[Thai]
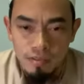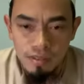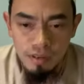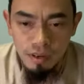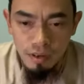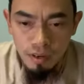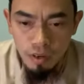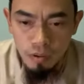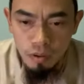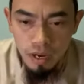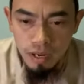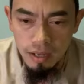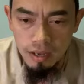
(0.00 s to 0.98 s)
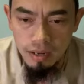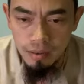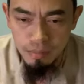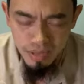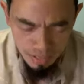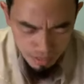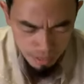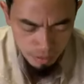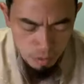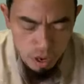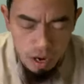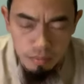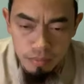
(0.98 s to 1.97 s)
وصلى الله على نبينا
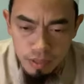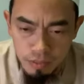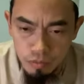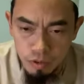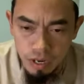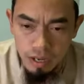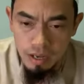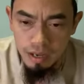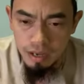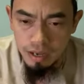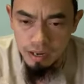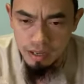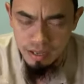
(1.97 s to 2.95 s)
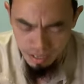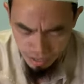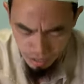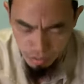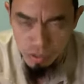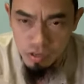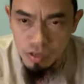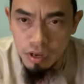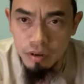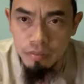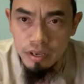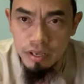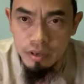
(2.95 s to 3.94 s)
محمد وعلى آله
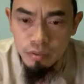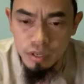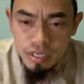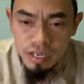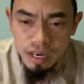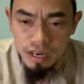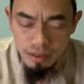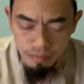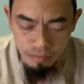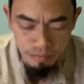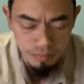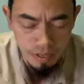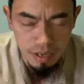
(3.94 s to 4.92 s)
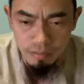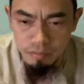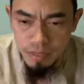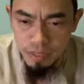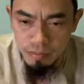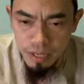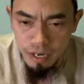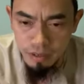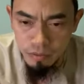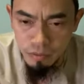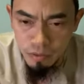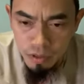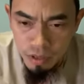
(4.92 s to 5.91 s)
وصحبه وسلم أما بعد
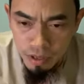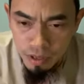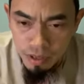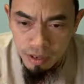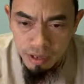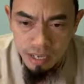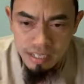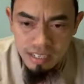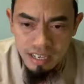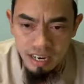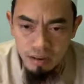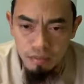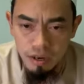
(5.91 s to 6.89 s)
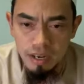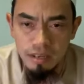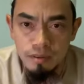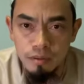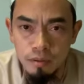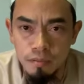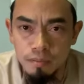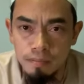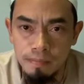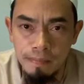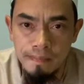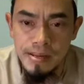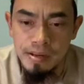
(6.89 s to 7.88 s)
السلام عليكم
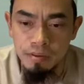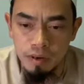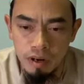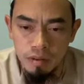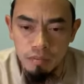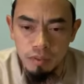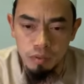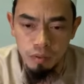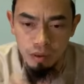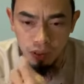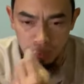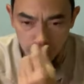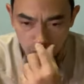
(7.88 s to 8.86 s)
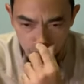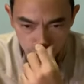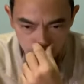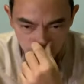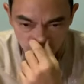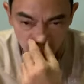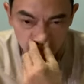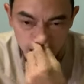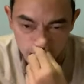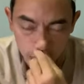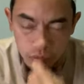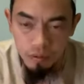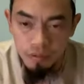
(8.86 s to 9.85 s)
ورحمة الله
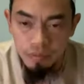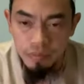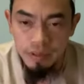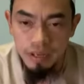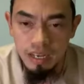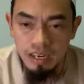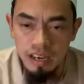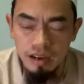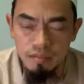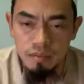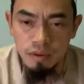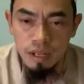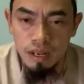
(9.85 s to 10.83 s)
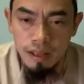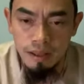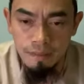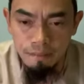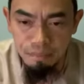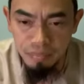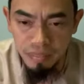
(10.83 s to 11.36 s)
وبركاتهอัลฮัมดุลิลละห์